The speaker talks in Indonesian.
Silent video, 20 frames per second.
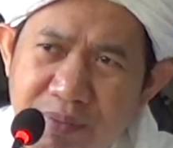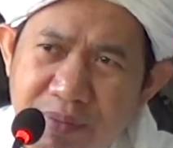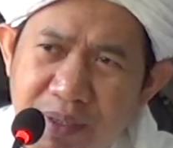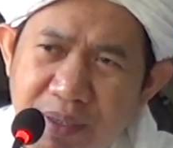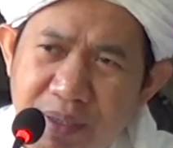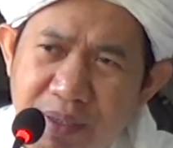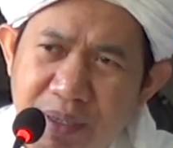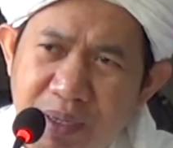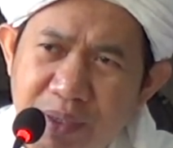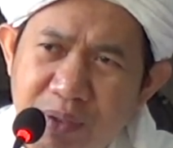
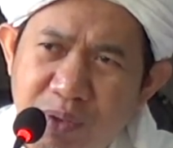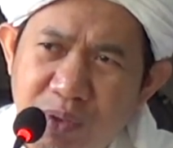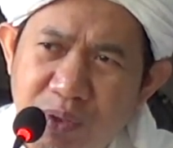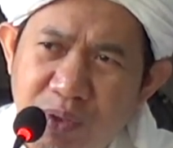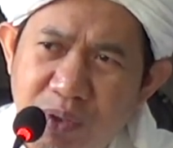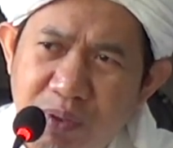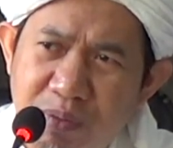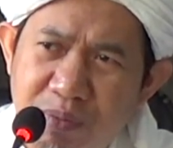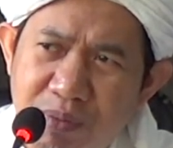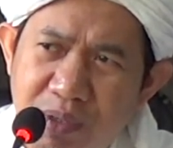Ya, enggak
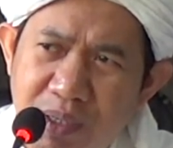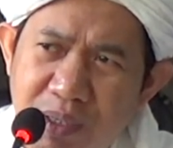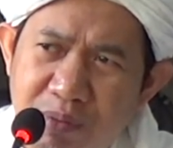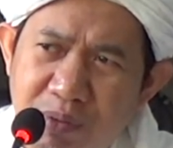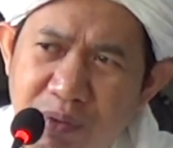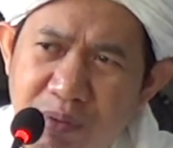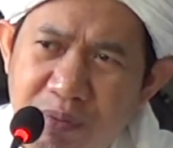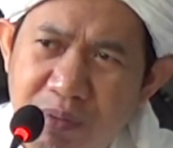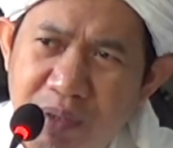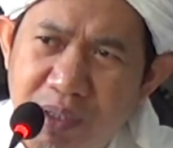cukup lil
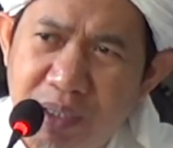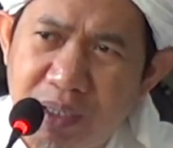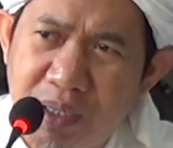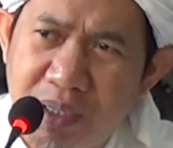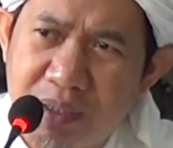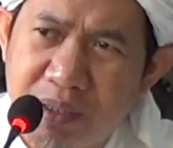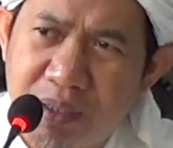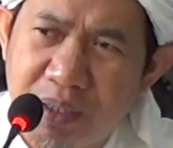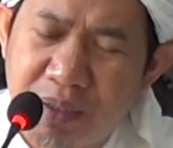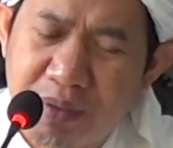mu'minin
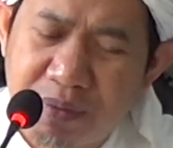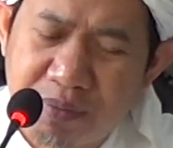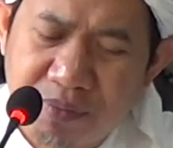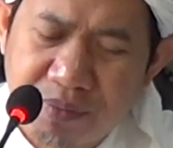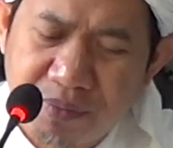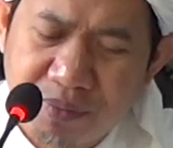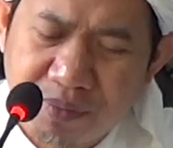aja.